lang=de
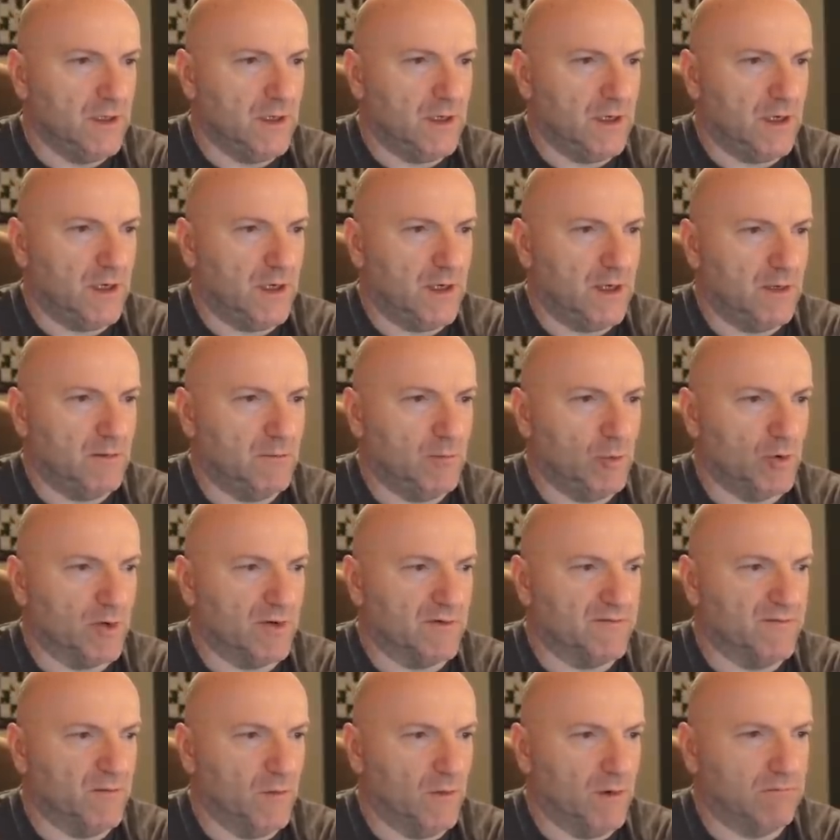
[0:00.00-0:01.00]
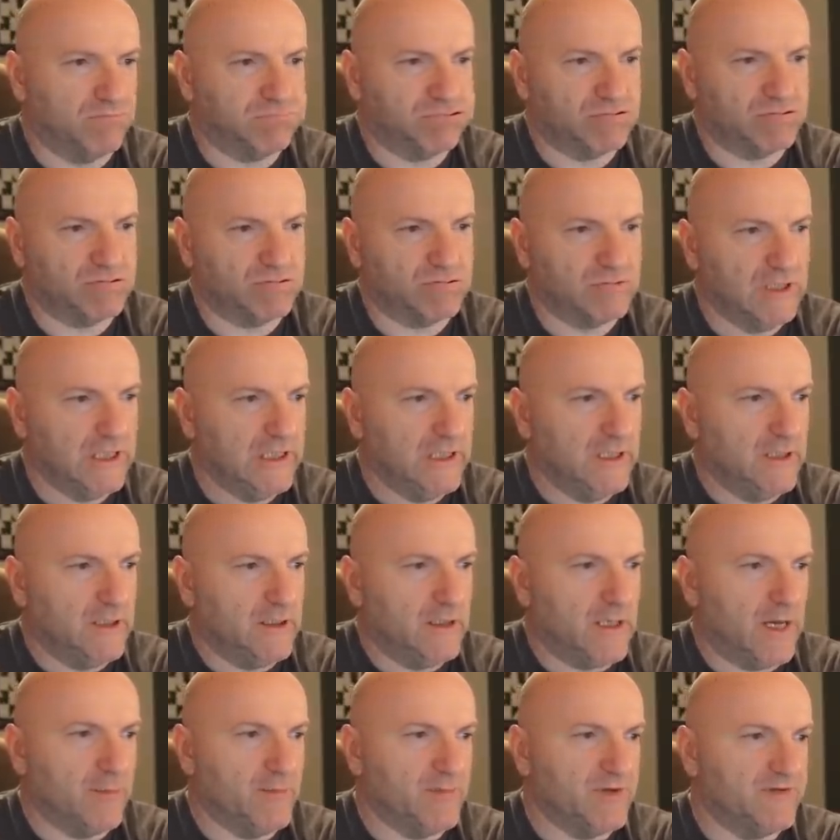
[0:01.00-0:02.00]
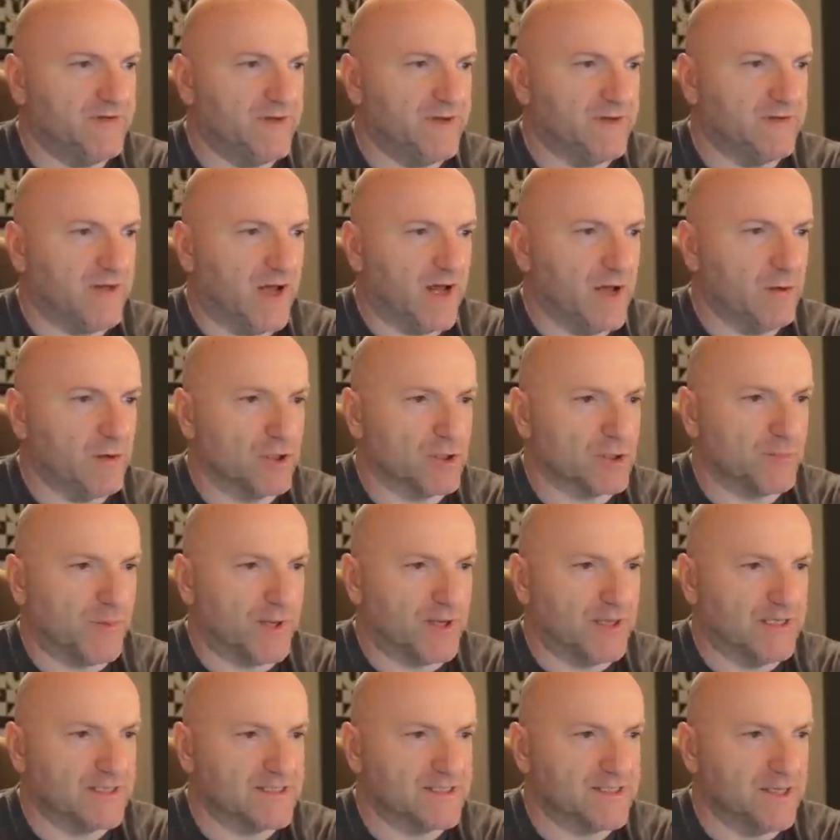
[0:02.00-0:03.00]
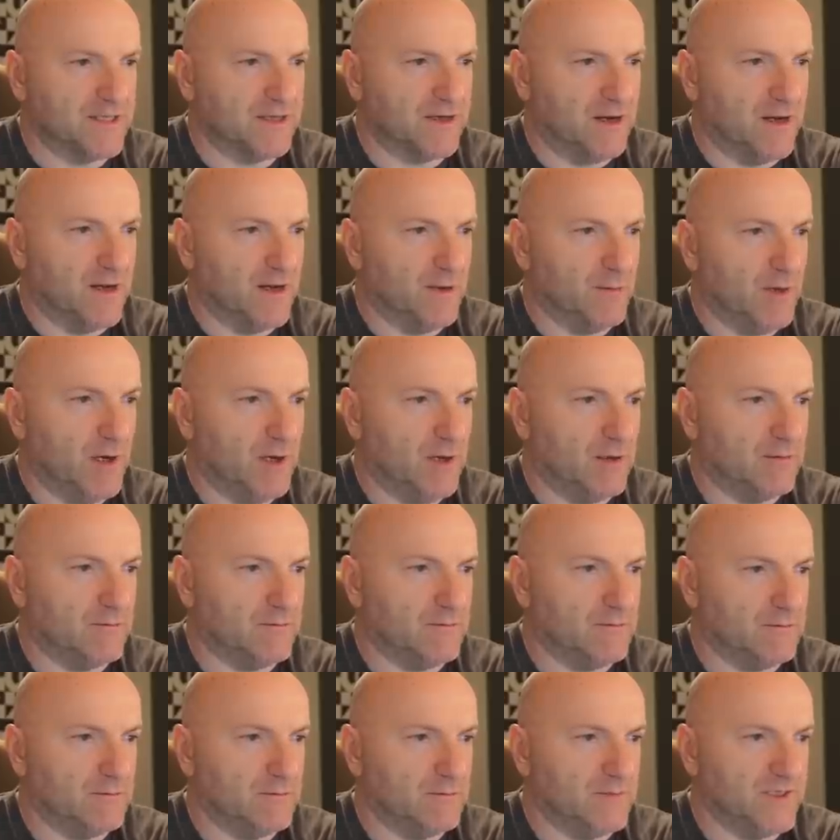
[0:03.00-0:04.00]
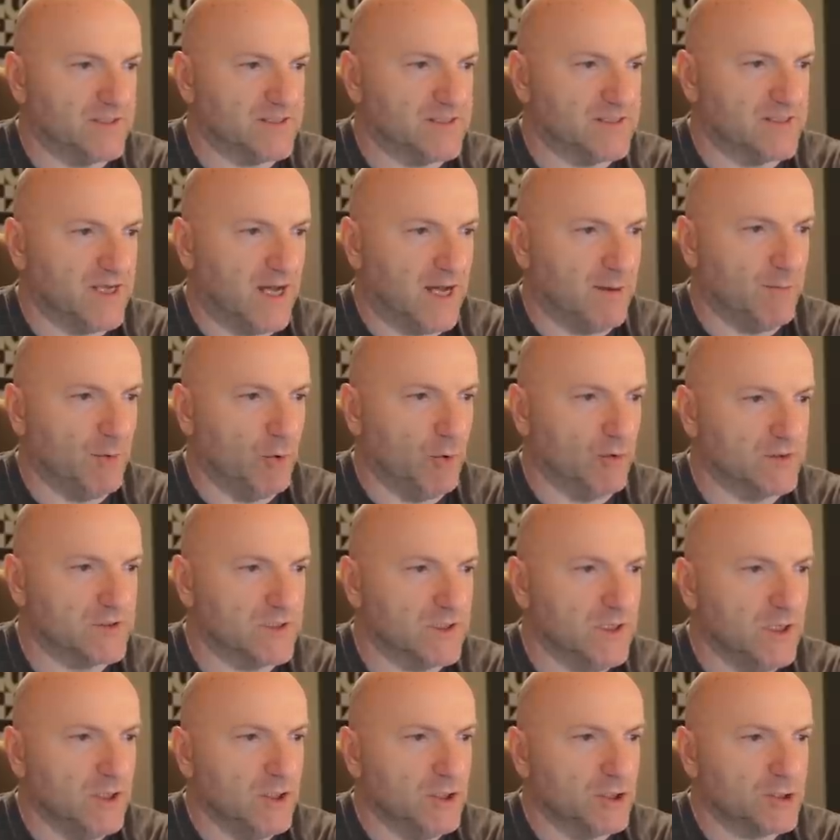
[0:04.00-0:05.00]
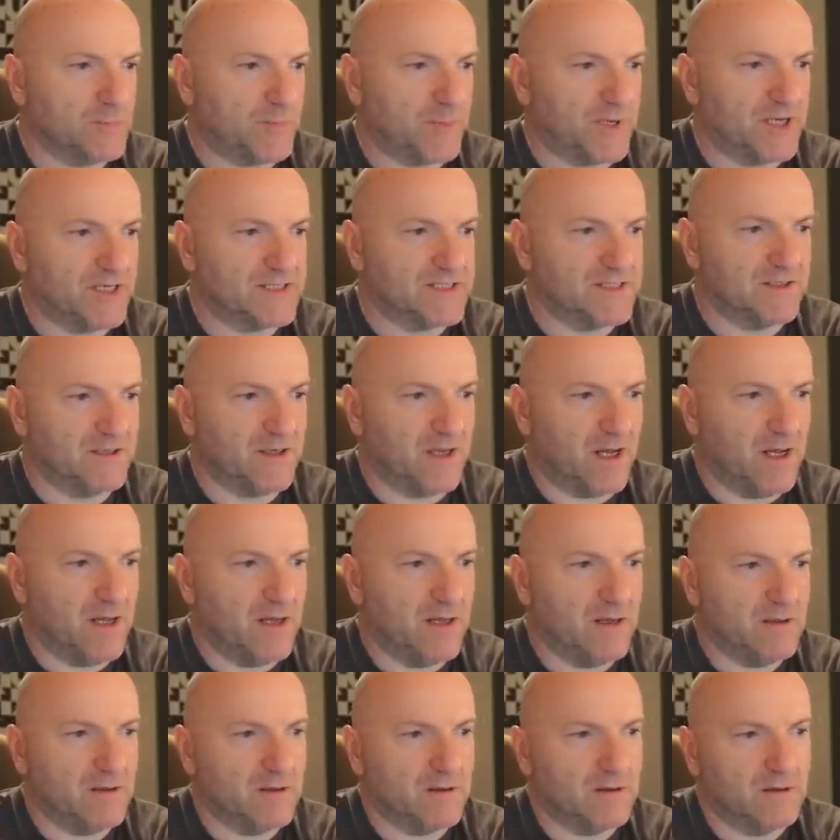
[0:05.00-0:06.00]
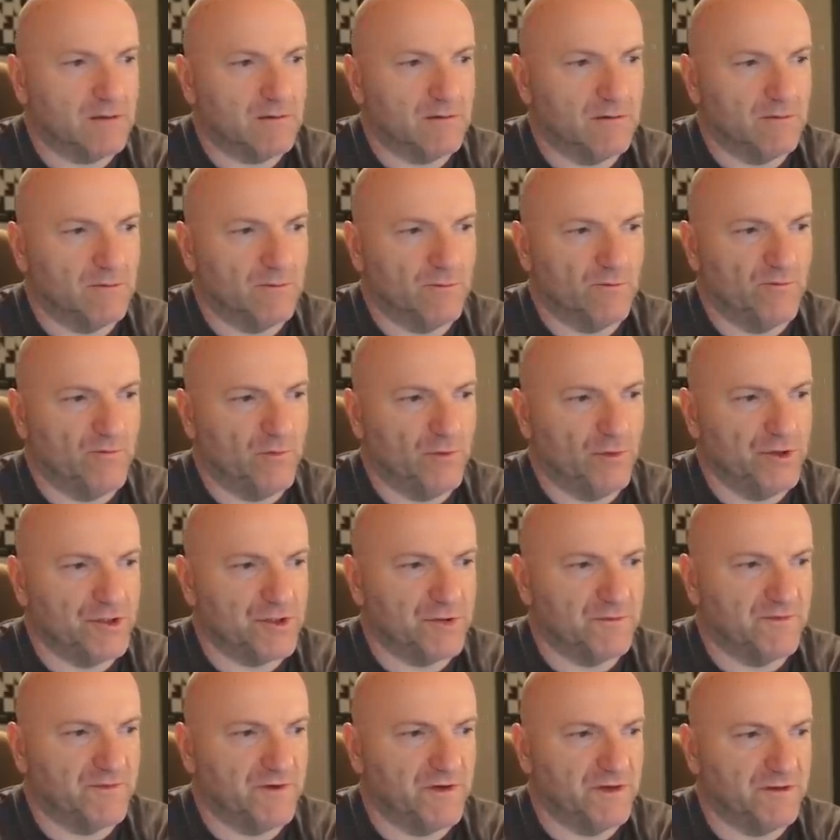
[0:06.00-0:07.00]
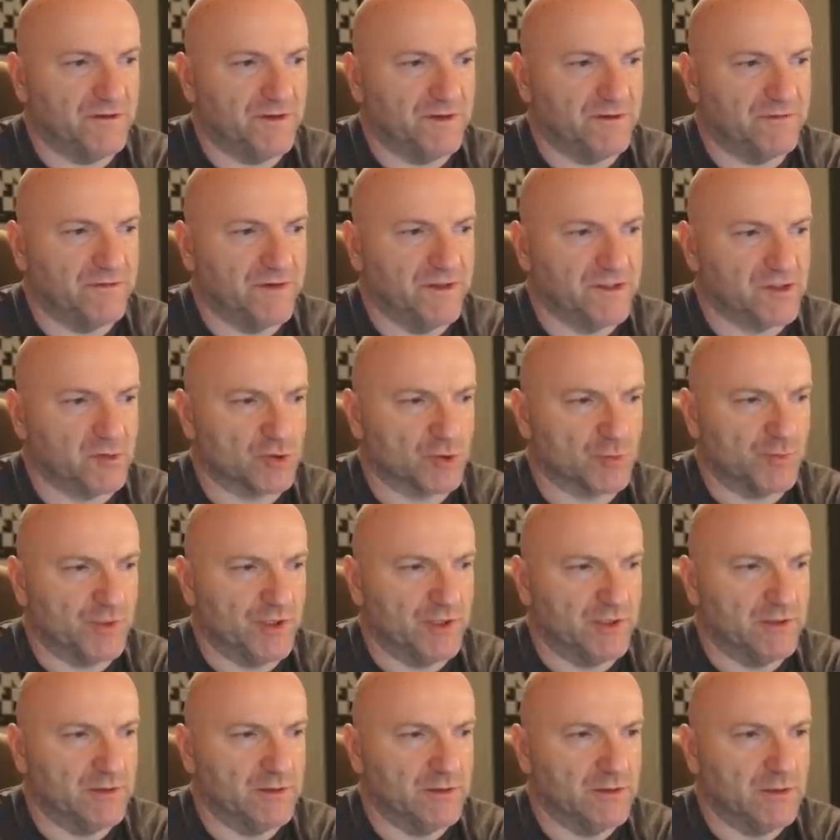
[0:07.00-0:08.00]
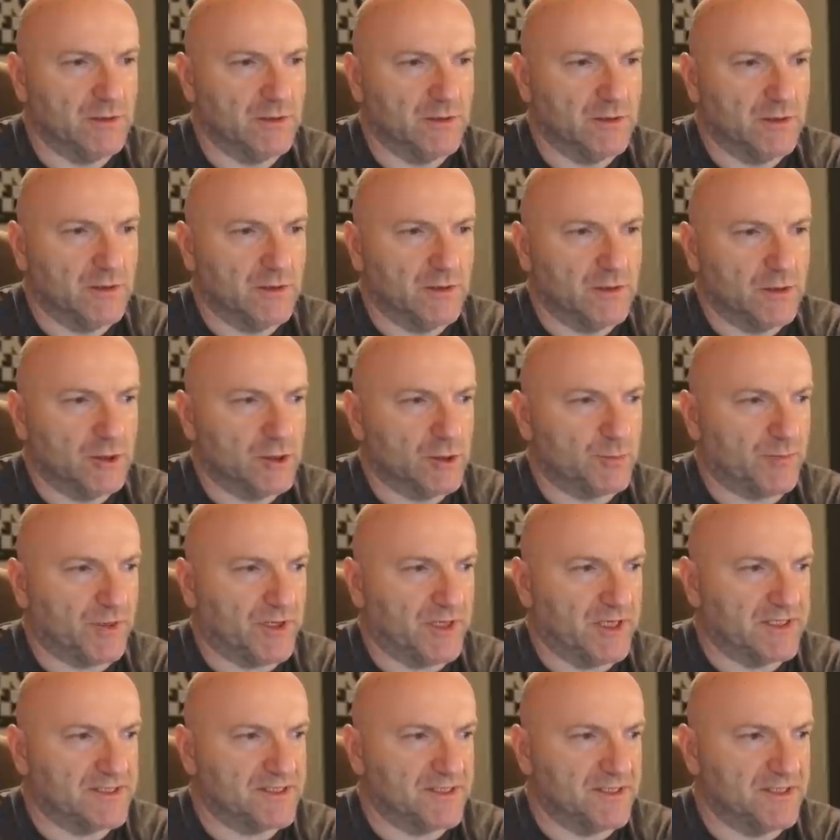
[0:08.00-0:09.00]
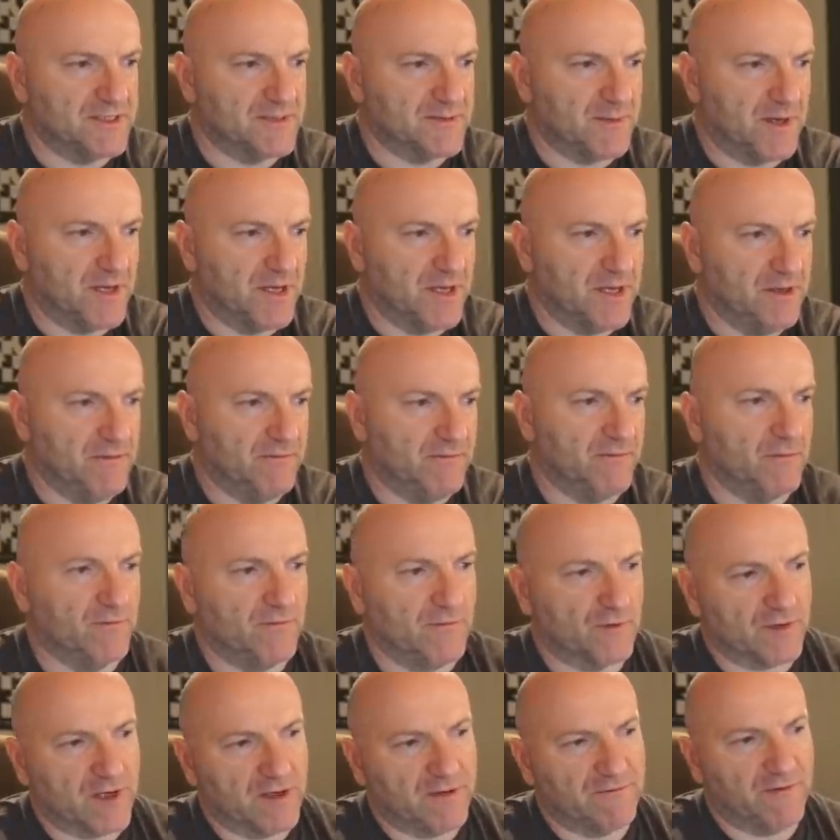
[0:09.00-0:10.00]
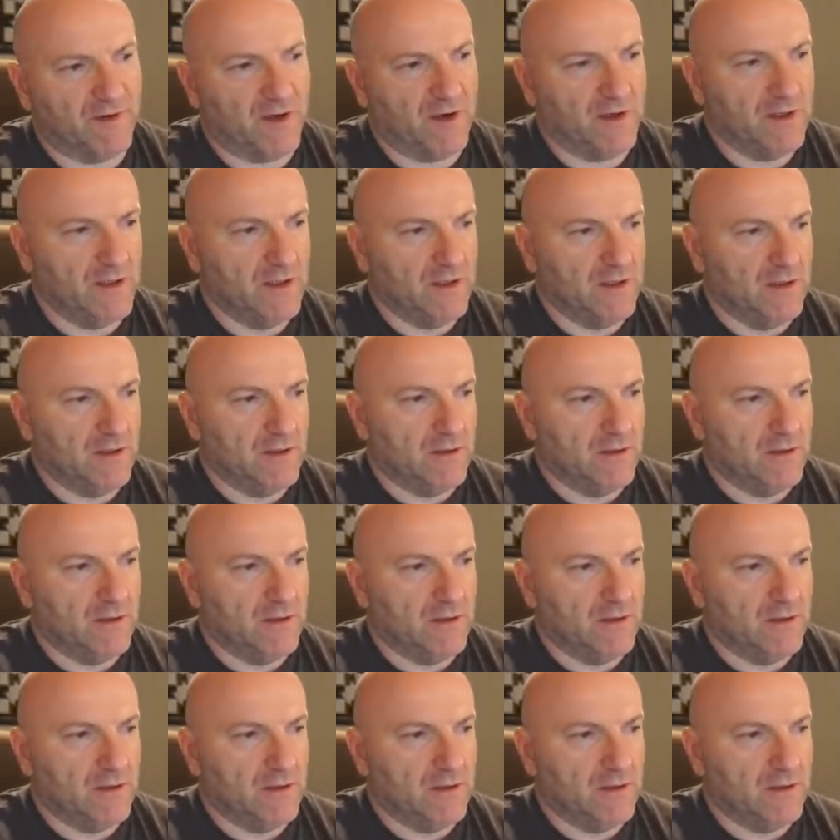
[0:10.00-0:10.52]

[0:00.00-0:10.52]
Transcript: Ähm, oder vor, pff, ja, mit D3 oder Springer C3, aber das ist harmlos. Springer C3 würde ich empfehlen, D4 zu spielen. Springer C2, E5 und einfach